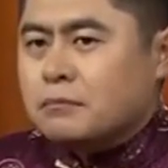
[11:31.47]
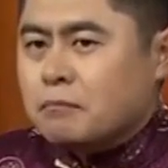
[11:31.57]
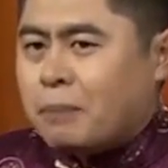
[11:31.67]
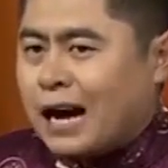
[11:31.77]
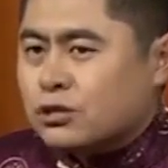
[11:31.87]

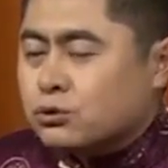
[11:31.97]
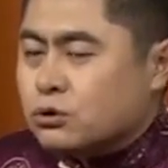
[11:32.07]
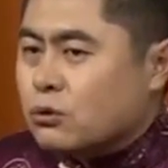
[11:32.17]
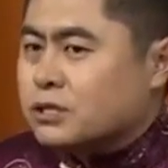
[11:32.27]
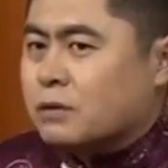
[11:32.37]
怕出
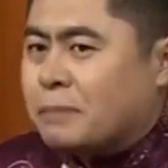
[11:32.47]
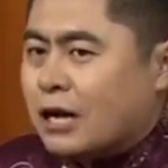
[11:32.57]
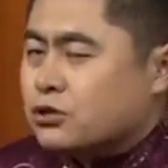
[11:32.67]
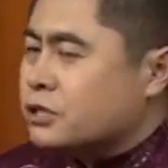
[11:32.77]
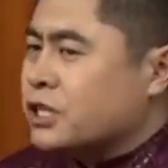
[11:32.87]
动静，怕
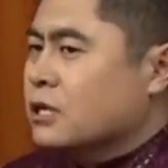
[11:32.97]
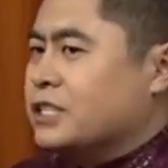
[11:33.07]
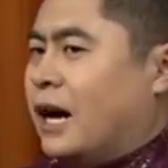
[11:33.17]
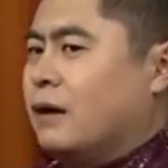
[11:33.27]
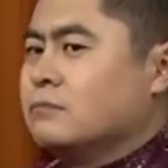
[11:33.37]
出声
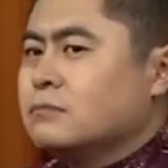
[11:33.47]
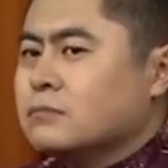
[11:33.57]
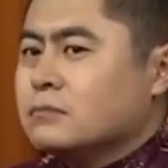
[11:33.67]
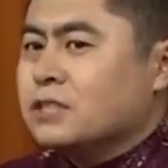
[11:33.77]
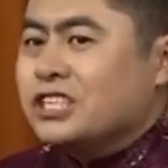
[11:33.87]
响，
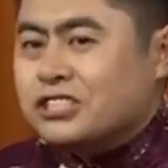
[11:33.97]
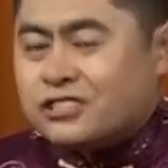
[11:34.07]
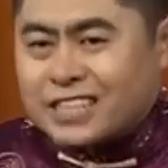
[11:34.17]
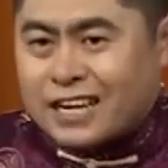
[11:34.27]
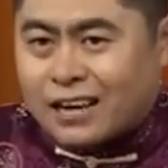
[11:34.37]
一直
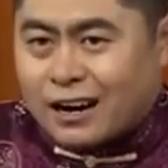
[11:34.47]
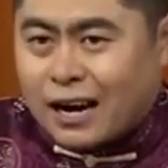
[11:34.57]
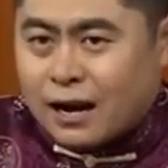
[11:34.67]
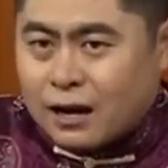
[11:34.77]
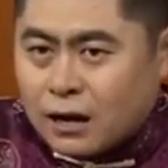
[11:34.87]
在这儿啊
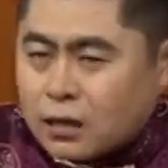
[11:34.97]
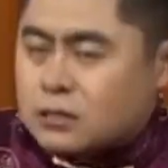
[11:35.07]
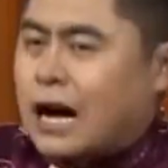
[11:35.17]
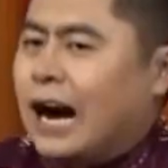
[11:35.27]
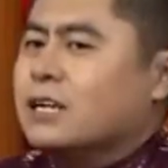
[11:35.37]

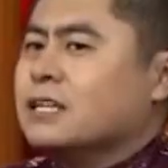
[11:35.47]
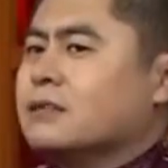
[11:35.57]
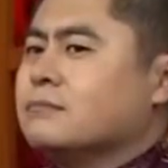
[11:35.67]
藏着呢。